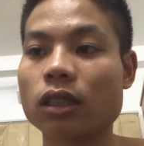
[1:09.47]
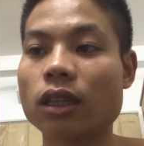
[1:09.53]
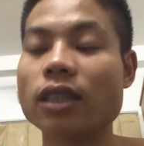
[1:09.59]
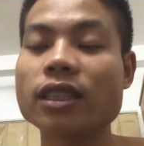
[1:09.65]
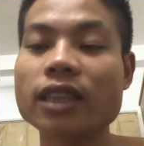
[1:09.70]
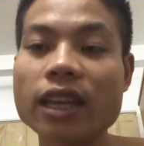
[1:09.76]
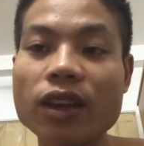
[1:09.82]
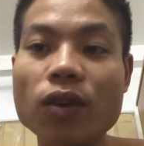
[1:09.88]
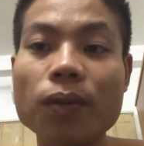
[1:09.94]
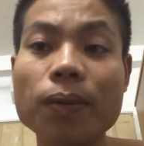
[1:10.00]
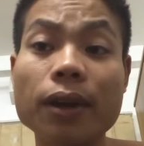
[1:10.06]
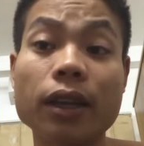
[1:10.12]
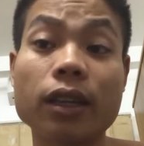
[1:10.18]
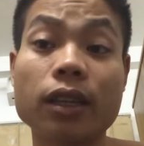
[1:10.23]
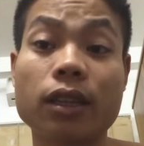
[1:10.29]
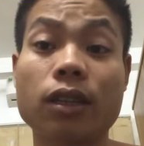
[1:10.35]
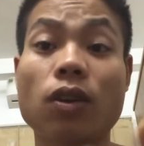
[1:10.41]
cái gì cũng
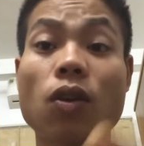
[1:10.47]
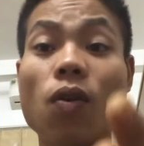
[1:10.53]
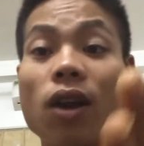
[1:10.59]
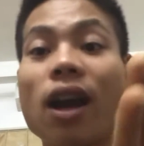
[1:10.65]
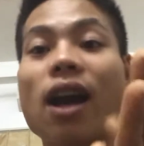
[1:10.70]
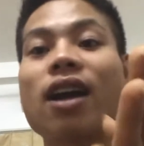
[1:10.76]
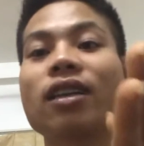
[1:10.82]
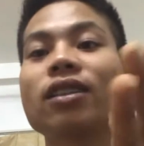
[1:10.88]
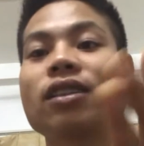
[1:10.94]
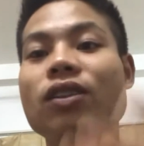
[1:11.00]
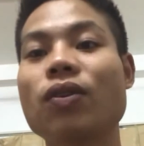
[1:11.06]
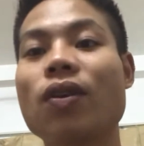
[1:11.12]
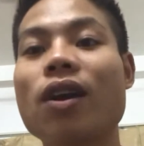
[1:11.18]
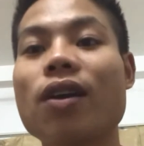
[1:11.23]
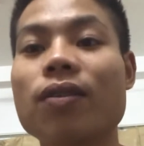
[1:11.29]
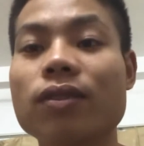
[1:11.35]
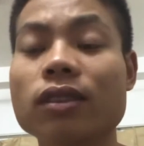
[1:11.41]
phải cố gắng chứ
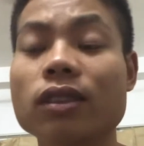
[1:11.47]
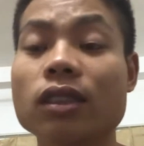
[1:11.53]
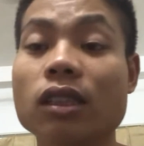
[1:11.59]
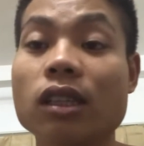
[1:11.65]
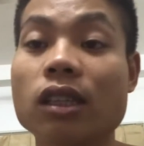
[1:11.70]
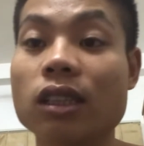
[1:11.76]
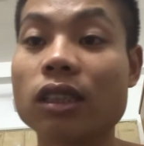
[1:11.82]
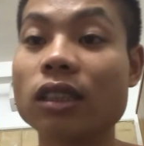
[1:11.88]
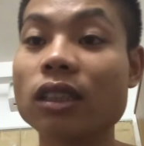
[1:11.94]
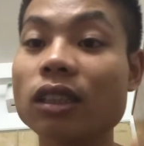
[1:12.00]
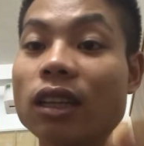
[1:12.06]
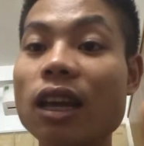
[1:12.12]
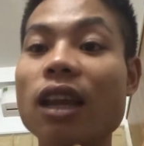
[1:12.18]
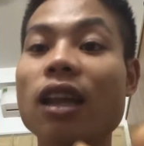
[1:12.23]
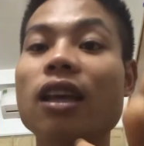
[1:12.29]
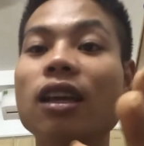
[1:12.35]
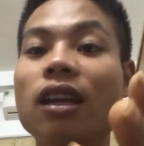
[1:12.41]
đúng không như
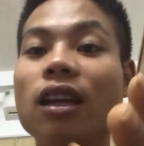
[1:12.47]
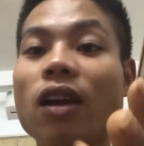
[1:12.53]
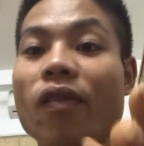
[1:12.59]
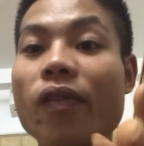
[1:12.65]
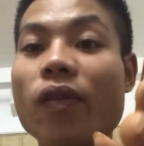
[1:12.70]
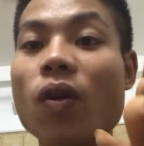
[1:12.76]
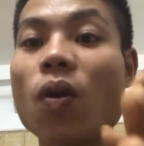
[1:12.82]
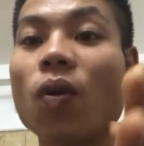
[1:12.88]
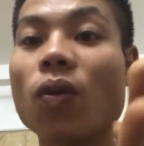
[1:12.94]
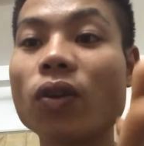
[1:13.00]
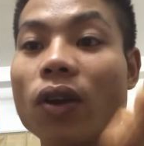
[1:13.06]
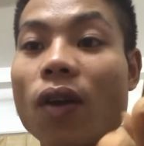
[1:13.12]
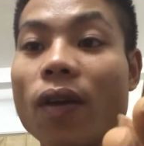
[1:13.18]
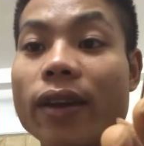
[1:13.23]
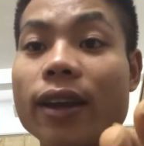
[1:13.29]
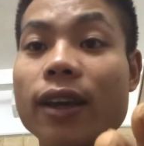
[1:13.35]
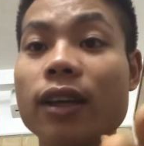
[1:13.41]
thầy lộc hồ hồ cũng
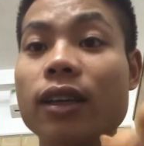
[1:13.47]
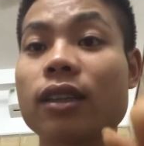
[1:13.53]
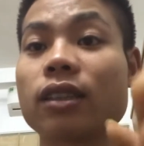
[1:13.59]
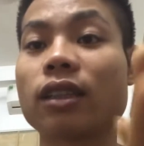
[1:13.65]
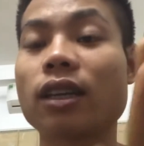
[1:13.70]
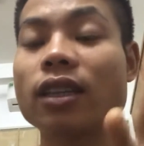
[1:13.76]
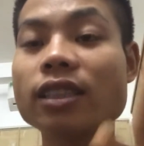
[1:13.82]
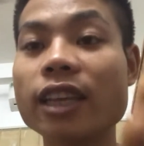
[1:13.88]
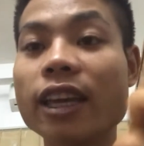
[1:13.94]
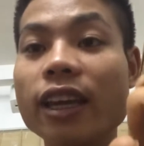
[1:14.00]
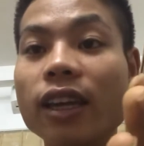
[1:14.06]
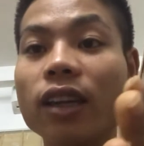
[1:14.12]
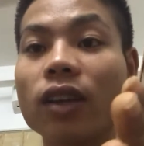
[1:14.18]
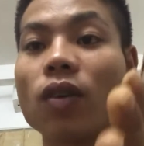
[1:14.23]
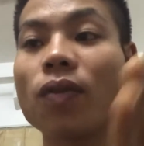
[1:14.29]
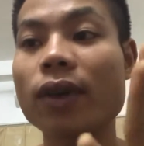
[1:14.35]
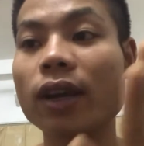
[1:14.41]
nói là cái
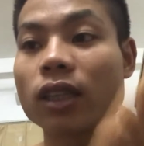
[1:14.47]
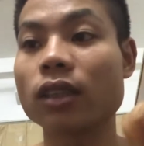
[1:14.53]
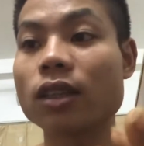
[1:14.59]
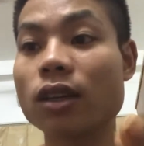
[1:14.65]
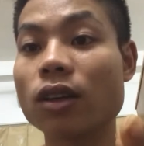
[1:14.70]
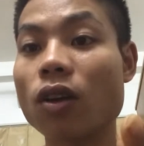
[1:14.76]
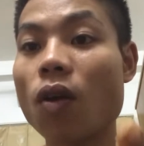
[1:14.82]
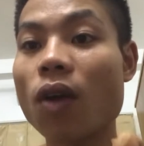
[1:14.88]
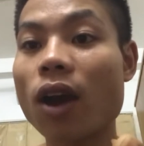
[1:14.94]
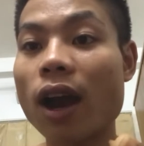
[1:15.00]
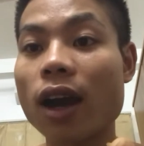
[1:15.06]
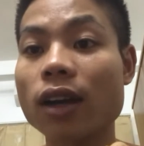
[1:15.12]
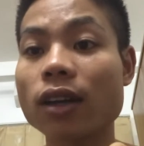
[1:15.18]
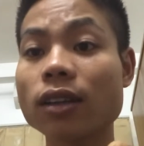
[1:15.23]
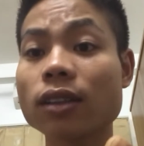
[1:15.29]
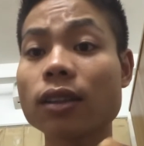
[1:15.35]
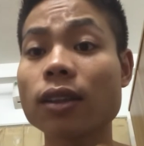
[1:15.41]
gì cũng phải tự cố
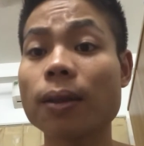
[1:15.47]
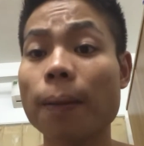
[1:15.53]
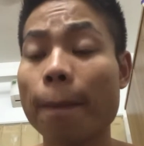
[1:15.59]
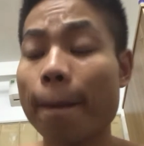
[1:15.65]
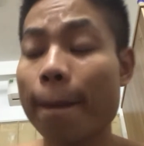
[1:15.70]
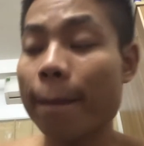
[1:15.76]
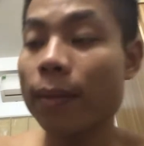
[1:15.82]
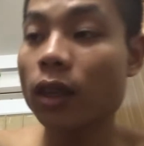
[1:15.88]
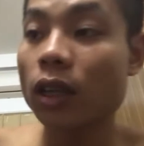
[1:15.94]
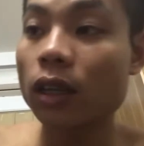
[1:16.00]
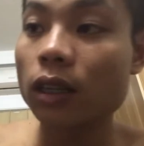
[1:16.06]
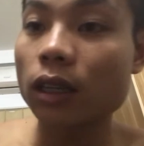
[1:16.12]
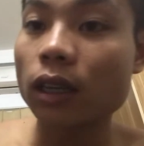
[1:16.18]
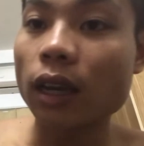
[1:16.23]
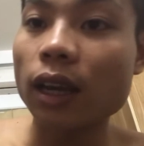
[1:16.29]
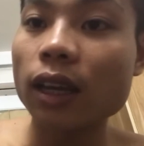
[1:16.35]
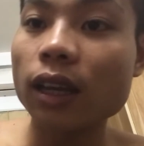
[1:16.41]
gắng
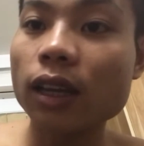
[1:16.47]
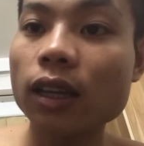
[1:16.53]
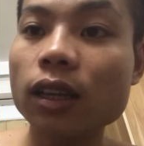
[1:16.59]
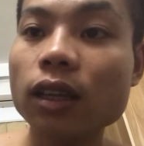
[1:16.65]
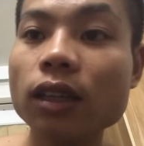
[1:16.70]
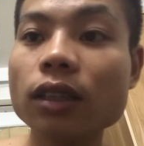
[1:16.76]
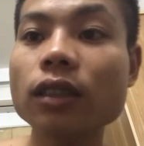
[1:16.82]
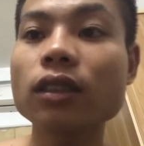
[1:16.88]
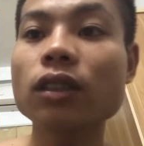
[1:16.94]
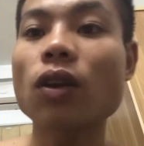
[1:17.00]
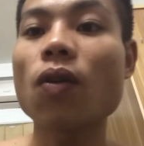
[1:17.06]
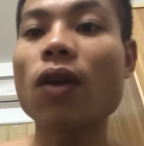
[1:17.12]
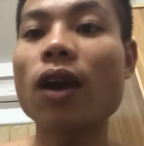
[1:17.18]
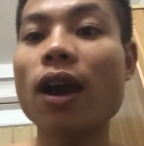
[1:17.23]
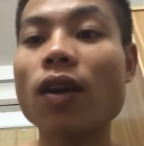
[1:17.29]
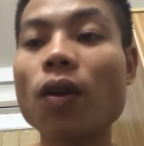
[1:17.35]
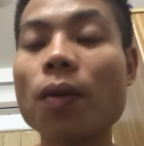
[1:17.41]
cái
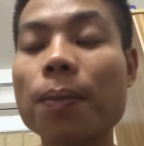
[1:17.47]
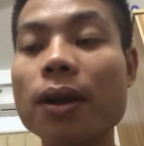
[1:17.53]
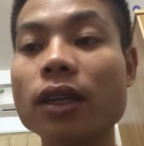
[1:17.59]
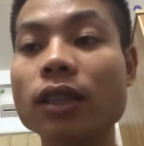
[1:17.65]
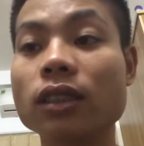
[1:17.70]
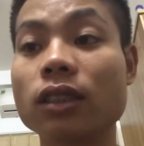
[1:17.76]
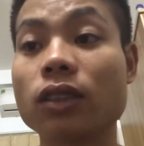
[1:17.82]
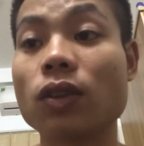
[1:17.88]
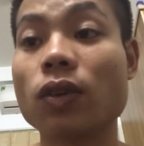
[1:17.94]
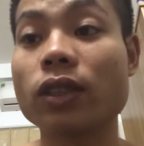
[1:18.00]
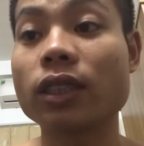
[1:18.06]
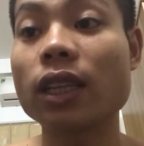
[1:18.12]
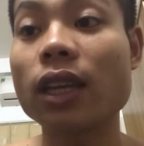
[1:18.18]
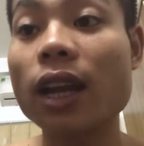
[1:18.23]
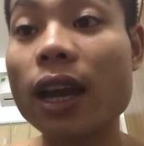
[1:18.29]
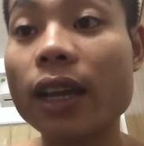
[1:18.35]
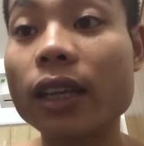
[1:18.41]
cố gắng của mình rồi
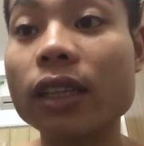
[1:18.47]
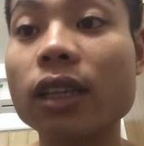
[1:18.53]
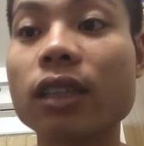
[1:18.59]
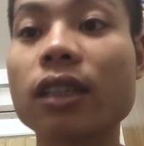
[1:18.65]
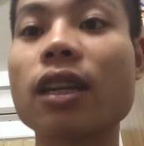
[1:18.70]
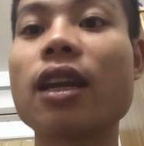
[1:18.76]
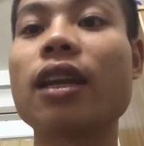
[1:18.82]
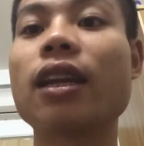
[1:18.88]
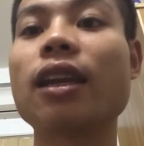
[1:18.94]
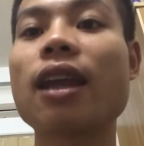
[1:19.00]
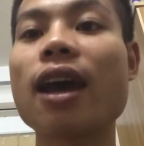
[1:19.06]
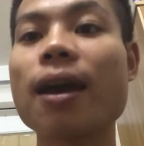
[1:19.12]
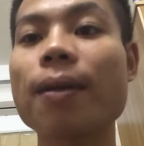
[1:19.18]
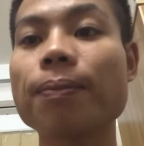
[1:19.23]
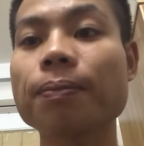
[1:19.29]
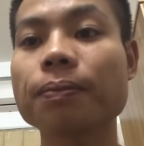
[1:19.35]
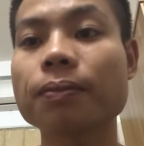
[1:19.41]
sẽ lại được đền
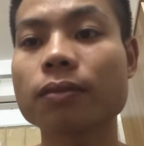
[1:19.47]
đáp